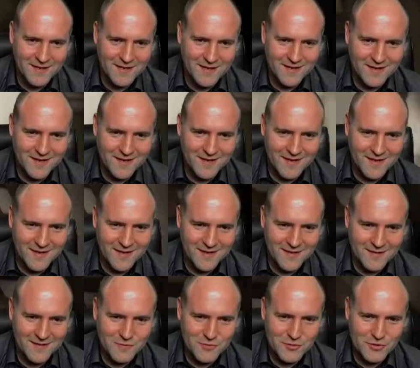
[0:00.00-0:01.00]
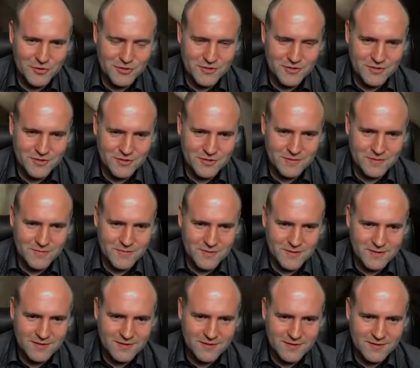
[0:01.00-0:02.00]
Psst, stimmt.
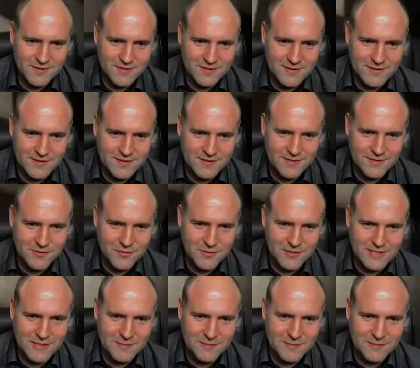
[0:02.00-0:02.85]
Weißt die guckt